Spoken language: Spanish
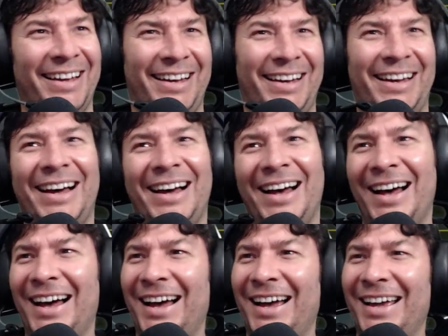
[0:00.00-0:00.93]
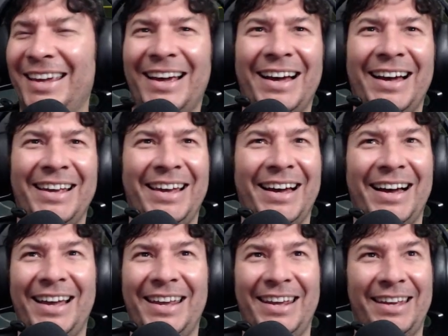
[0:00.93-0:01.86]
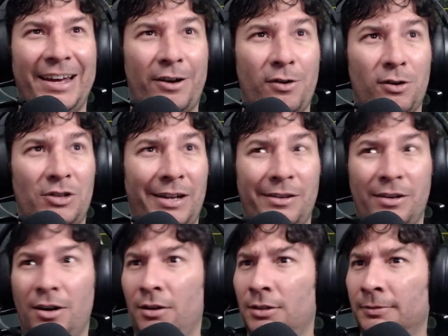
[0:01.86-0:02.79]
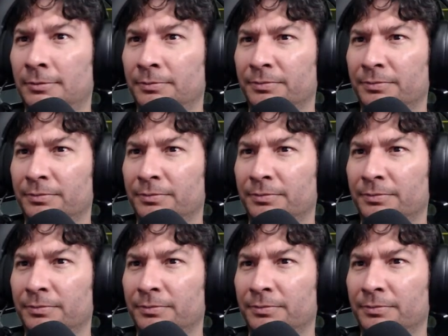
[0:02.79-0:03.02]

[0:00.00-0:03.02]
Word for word: Ay, ay, ay, qué cosas, ¿no?